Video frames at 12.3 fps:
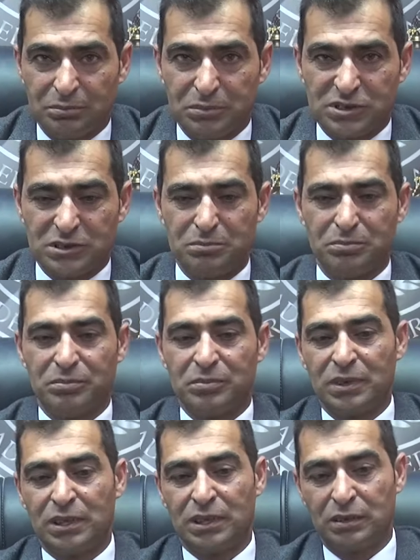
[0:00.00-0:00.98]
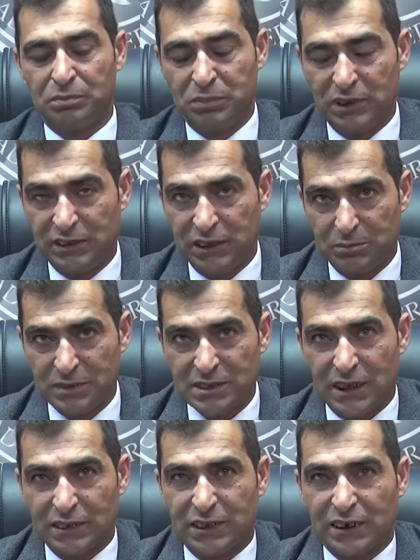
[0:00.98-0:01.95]
bizim bildiğimiz
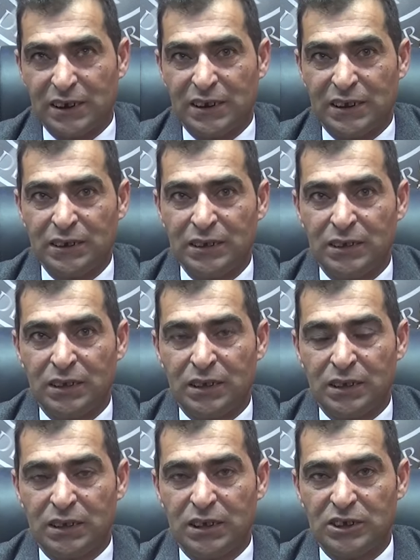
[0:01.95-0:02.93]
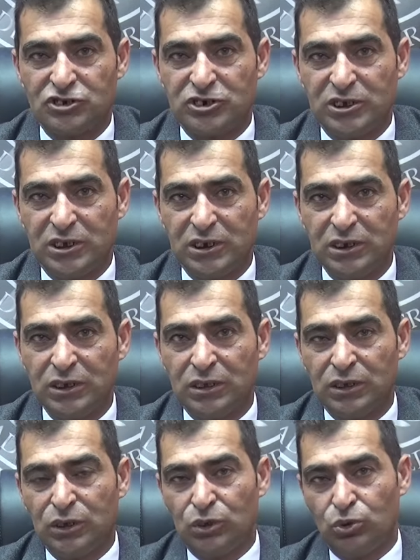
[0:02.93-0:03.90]
kadarıyla gençliğin
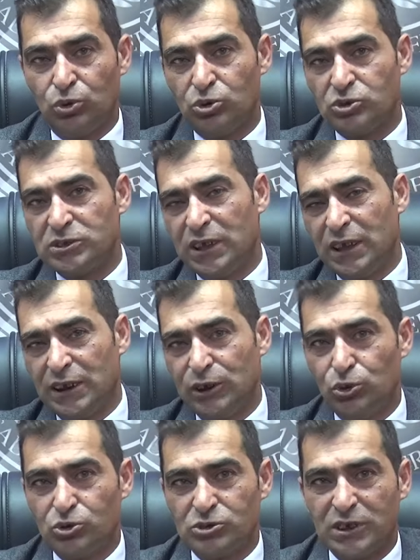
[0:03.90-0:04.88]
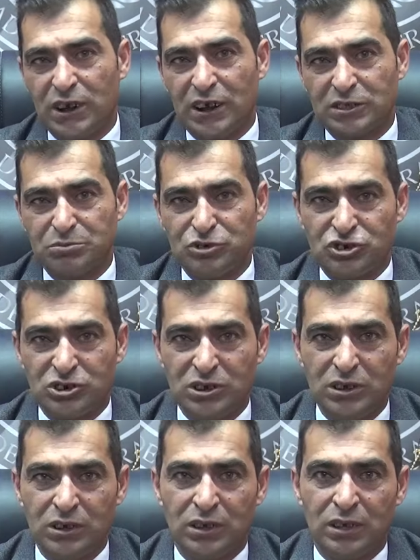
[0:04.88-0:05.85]
yüzde elli yüzde altmışı